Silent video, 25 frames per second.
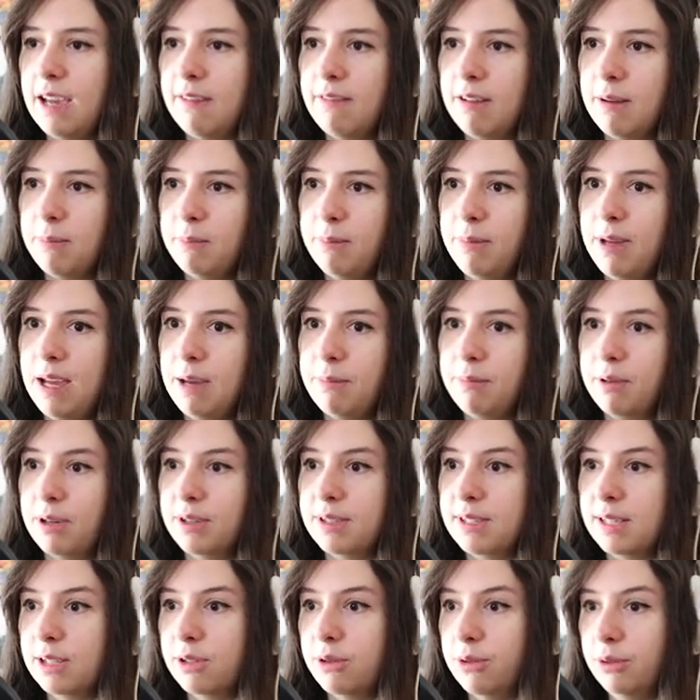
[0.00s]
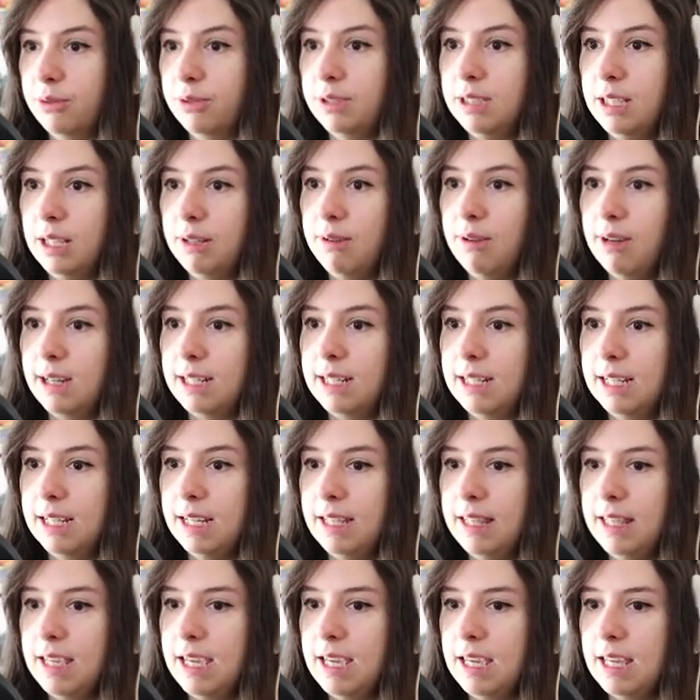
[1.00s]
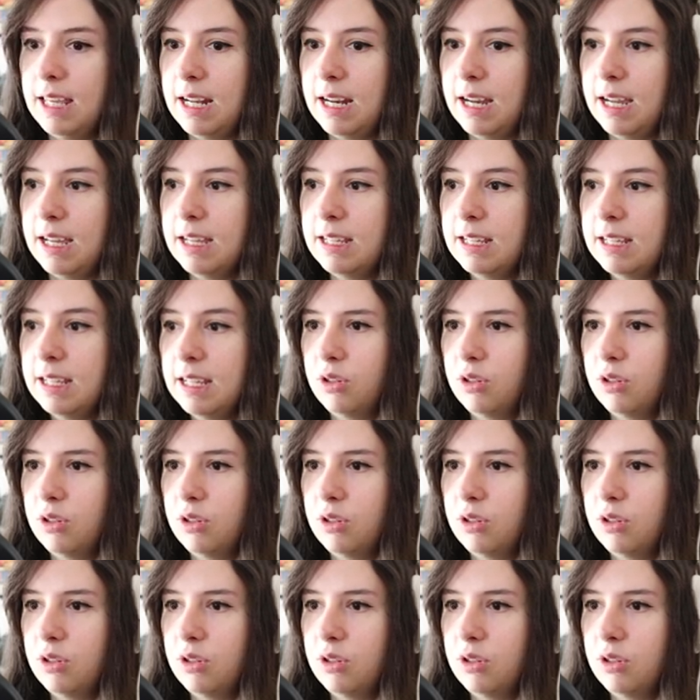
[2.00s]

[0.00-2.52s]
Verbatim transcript: Eh vabbè però se continua a cadere.